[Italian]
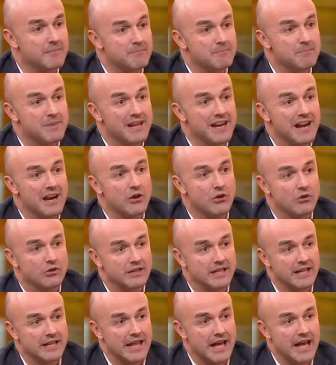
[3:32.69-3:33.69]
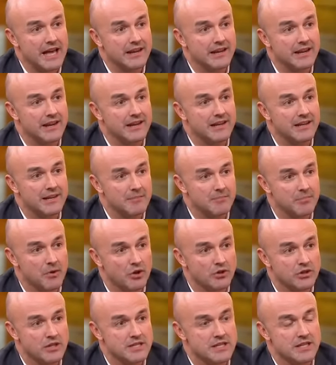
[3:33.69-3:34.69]
per allontanare
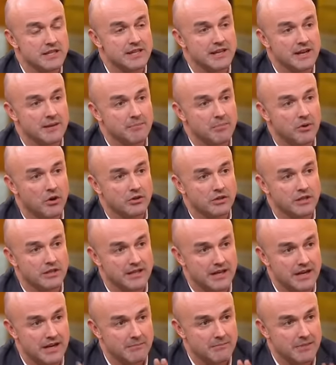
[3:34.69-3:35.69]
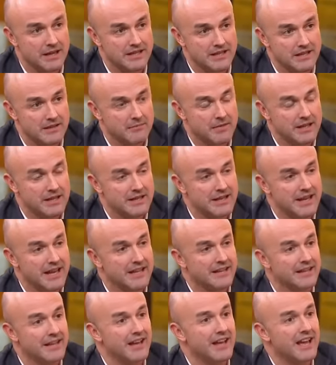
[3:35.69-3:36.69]
l'ipotesi di rapporti tra la banda del
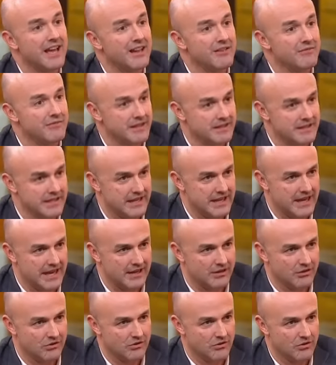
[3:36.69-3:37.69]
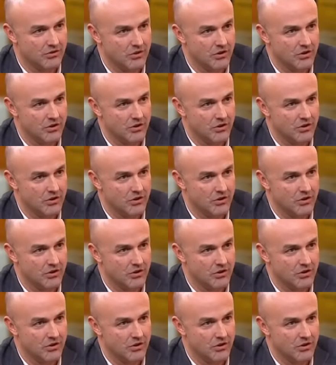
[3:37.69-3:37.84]
Magliana e il Vaticano